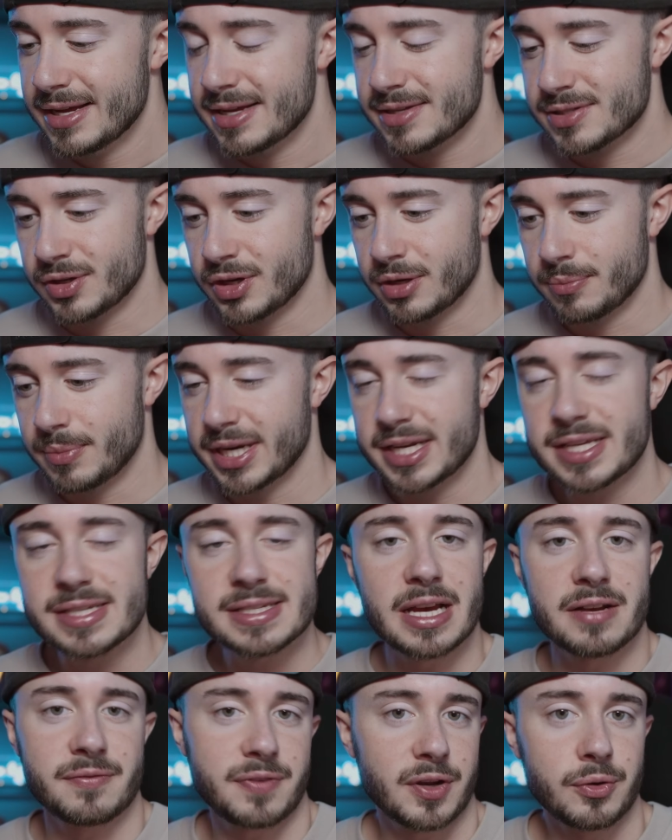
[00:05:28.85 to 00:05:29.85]
sondern man
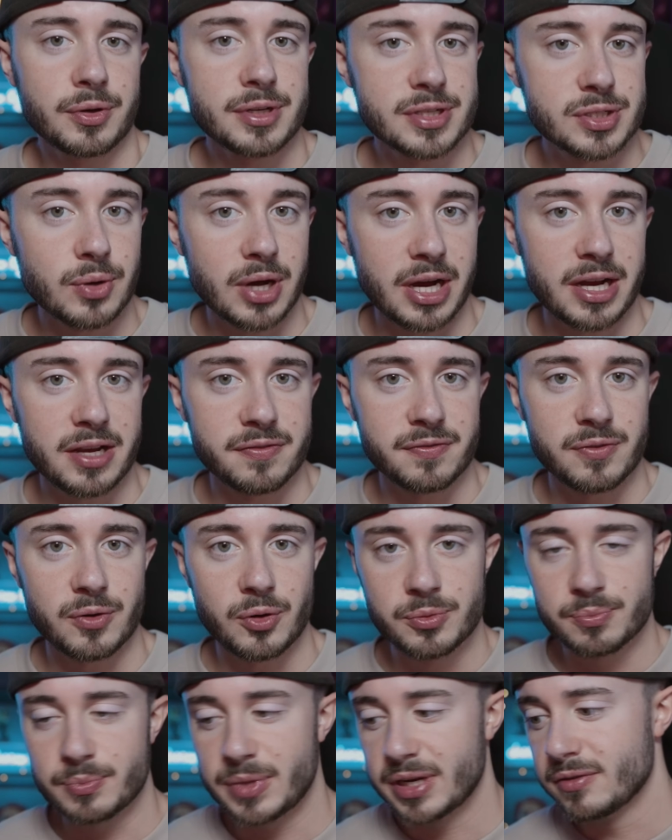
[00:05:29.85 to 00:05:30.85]
ist einfach noch nicht so reif
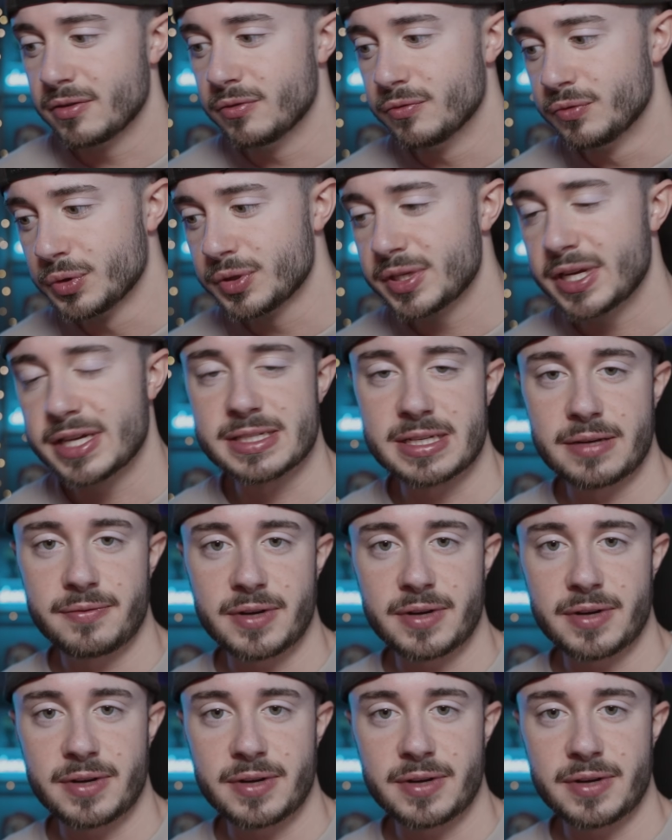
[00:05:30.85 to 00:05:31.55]
und man wird erst